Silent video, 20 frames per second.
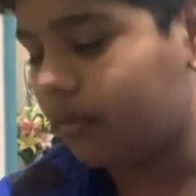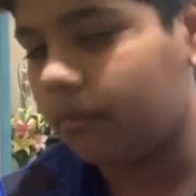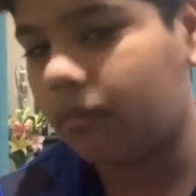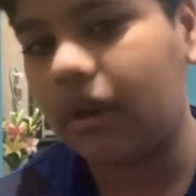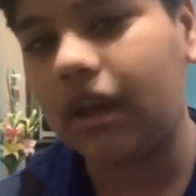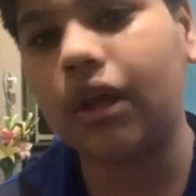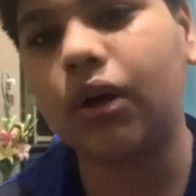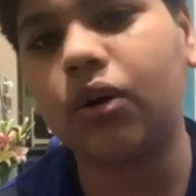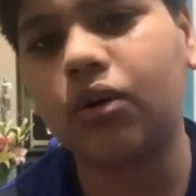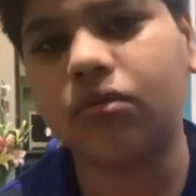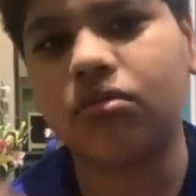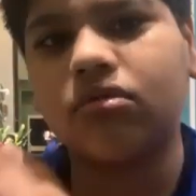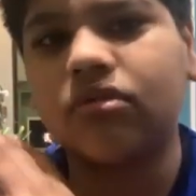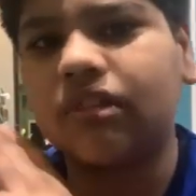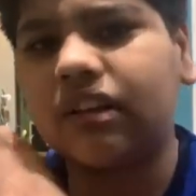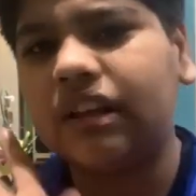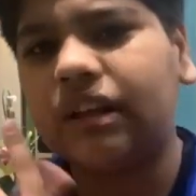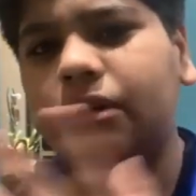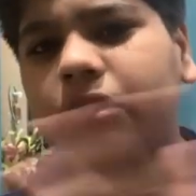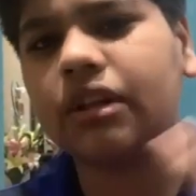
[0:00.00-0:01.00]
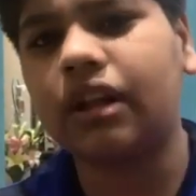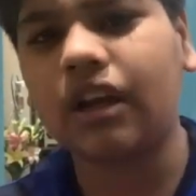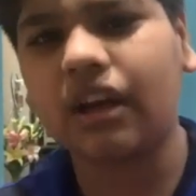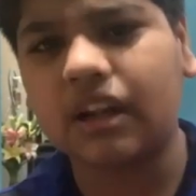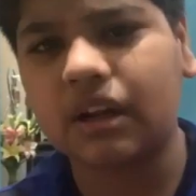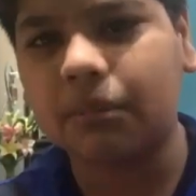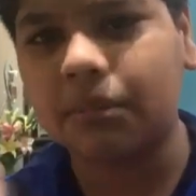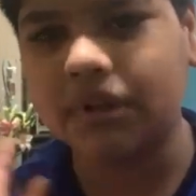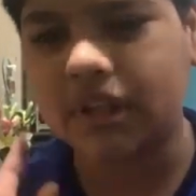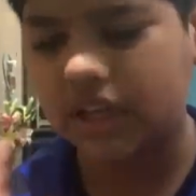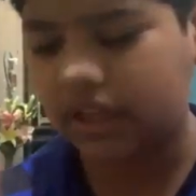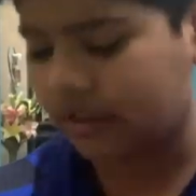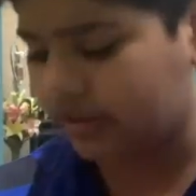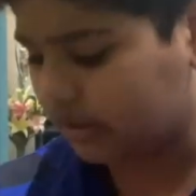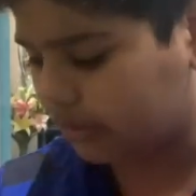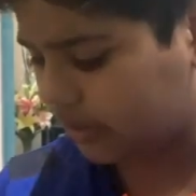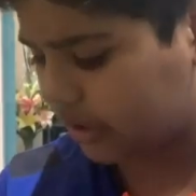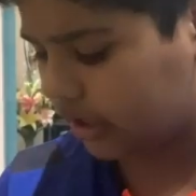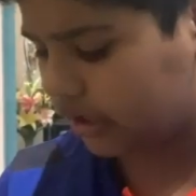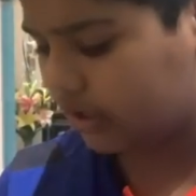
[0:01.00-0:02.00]
मैंने किसी तरह करके पता नहीं
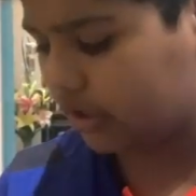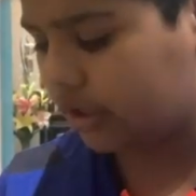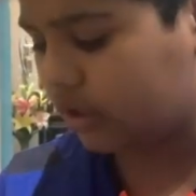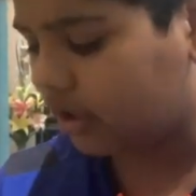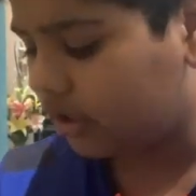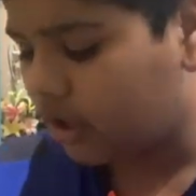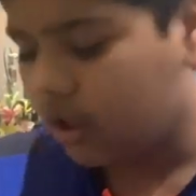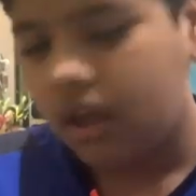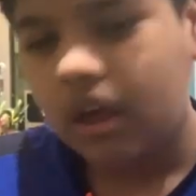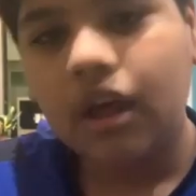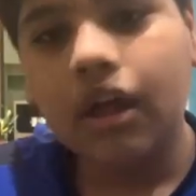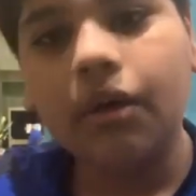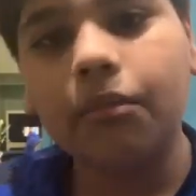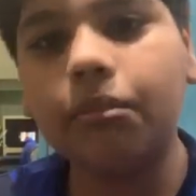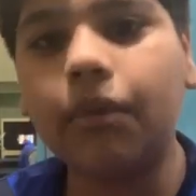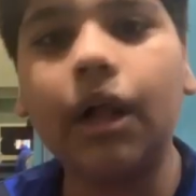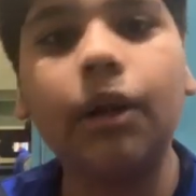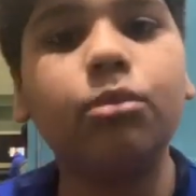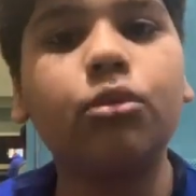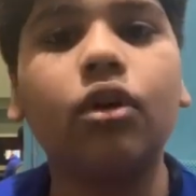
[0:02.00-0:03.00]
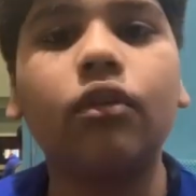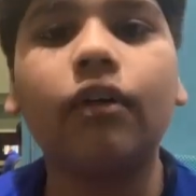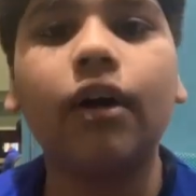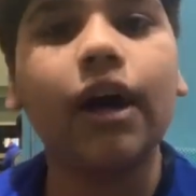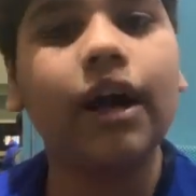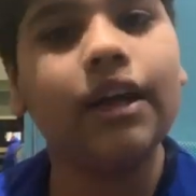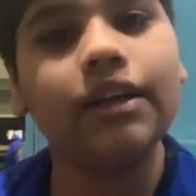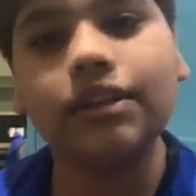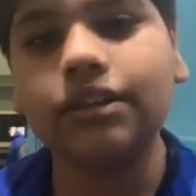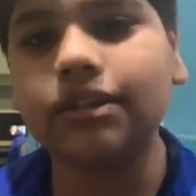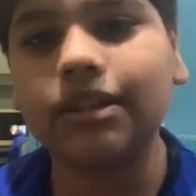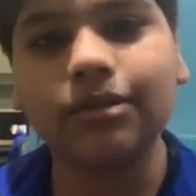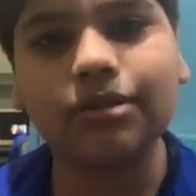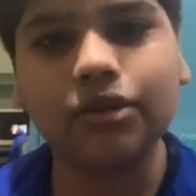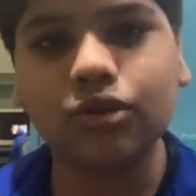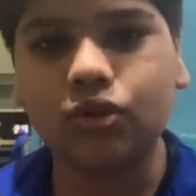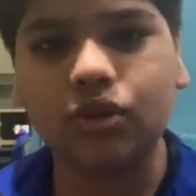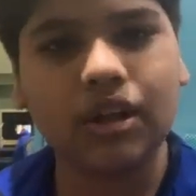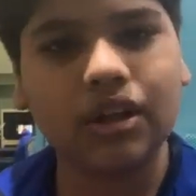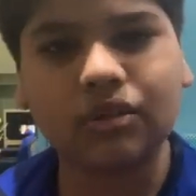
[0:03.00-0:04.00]
कैसे बना दिया बल्ब को वायर इन
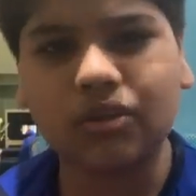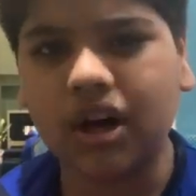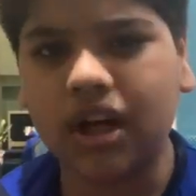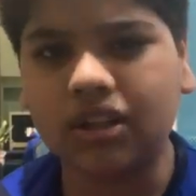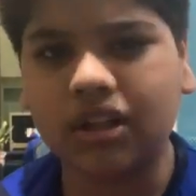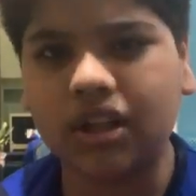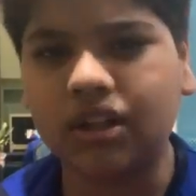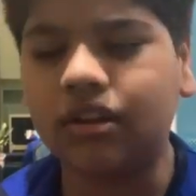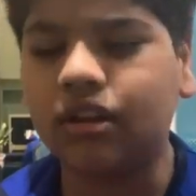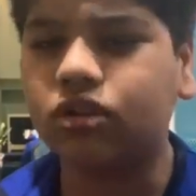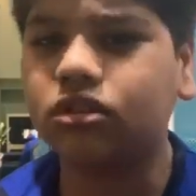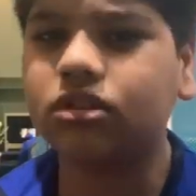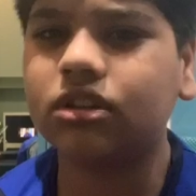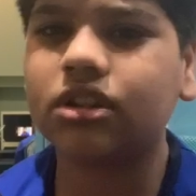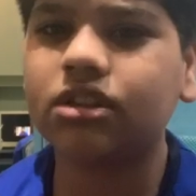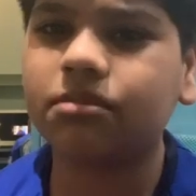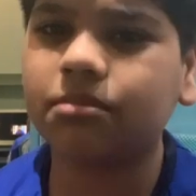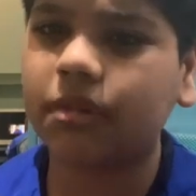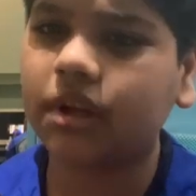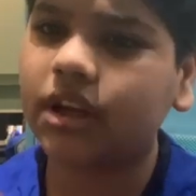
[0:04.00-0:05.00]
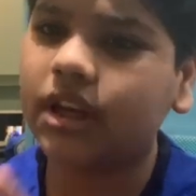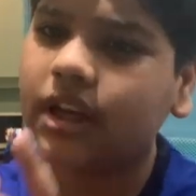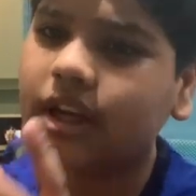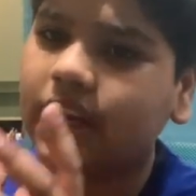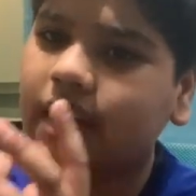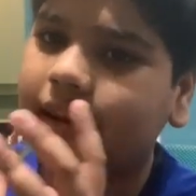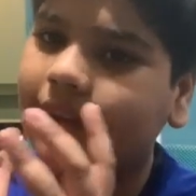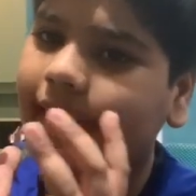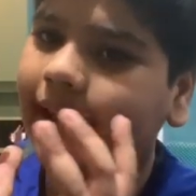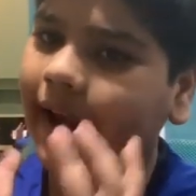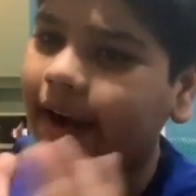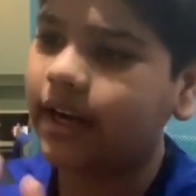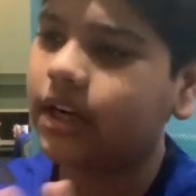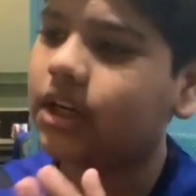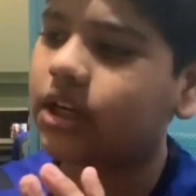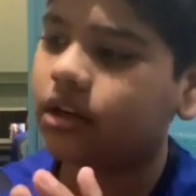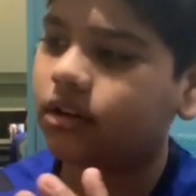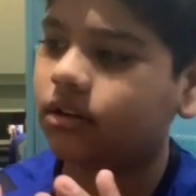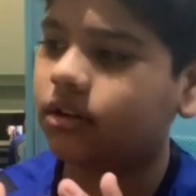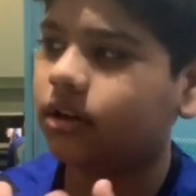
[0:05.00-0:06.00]
सबसे जोड़ना तो आता ही था सो जस्ट मैंने एक
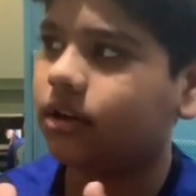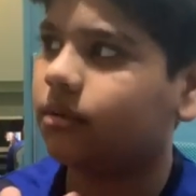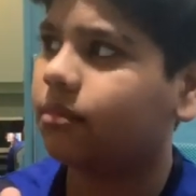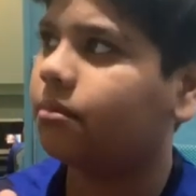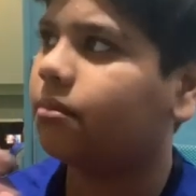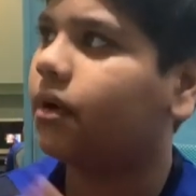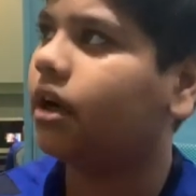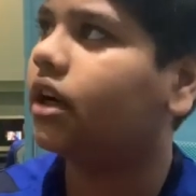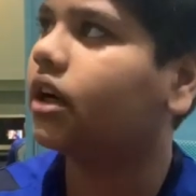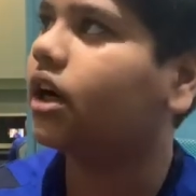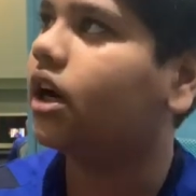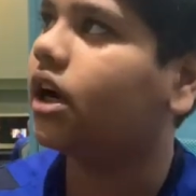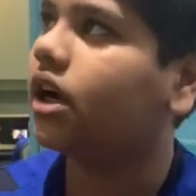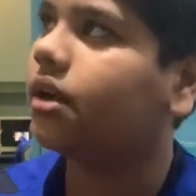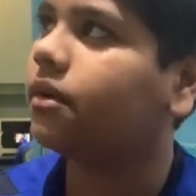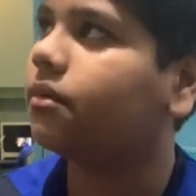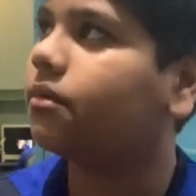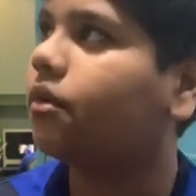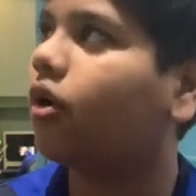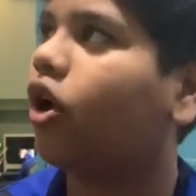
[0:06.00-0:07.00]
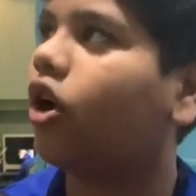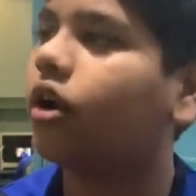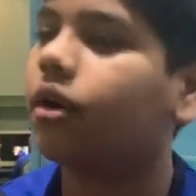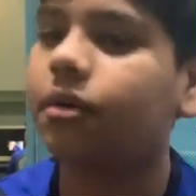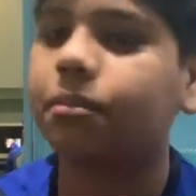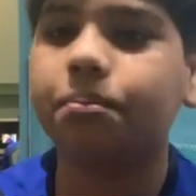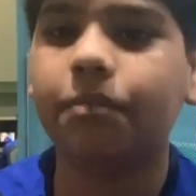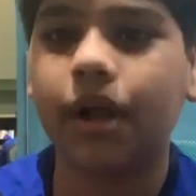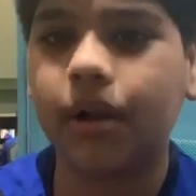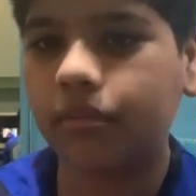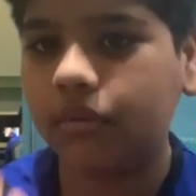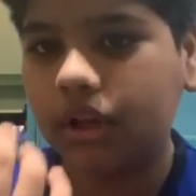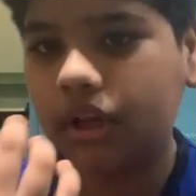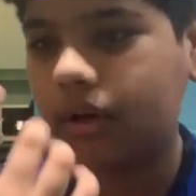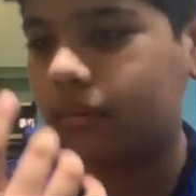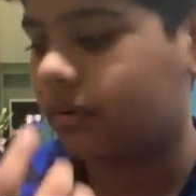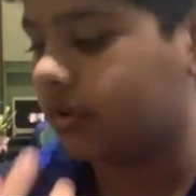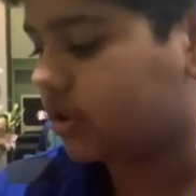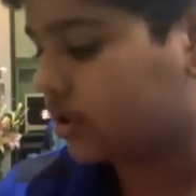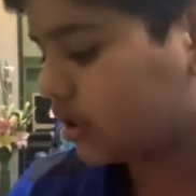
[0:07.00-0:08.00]
लाइट बिल्ड कर ली और एक बल्ब
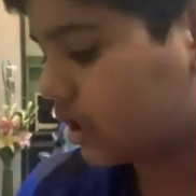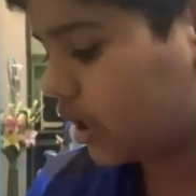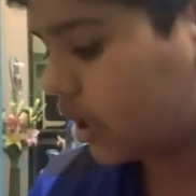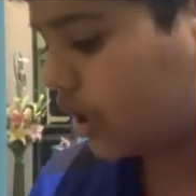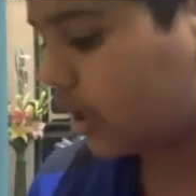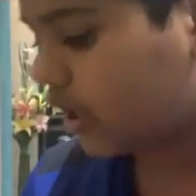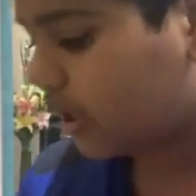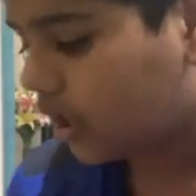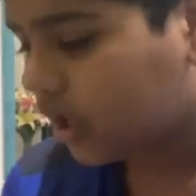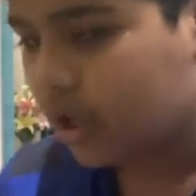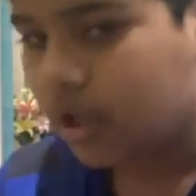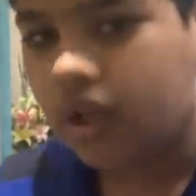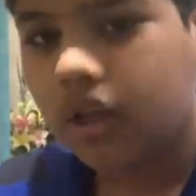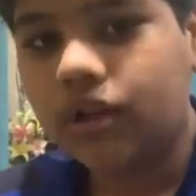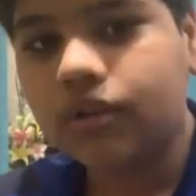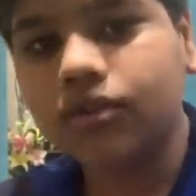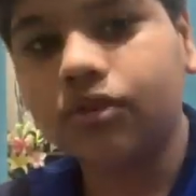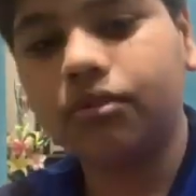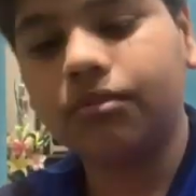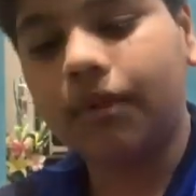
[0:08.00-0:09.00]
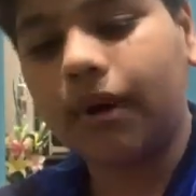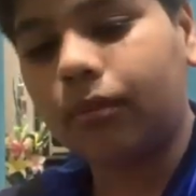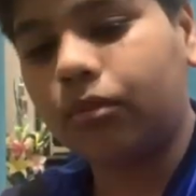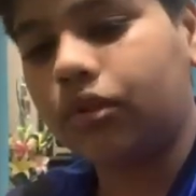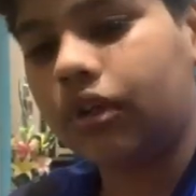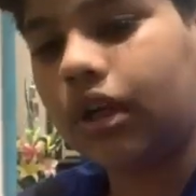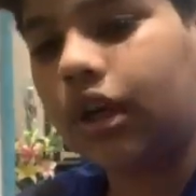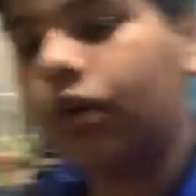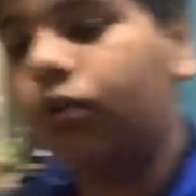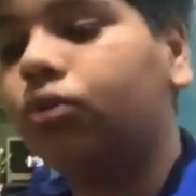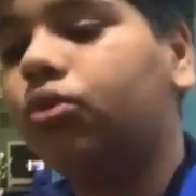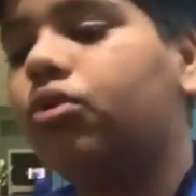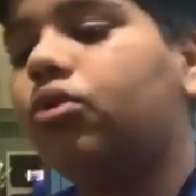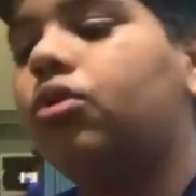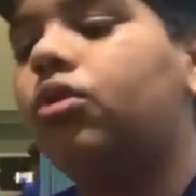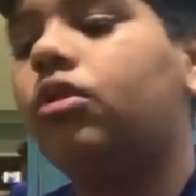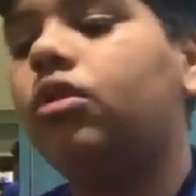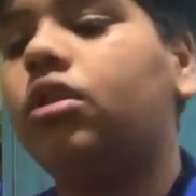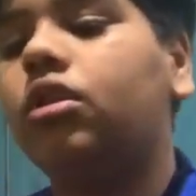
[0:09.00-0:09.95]
लिया बस सो मैं आपको दिखाऊँ तो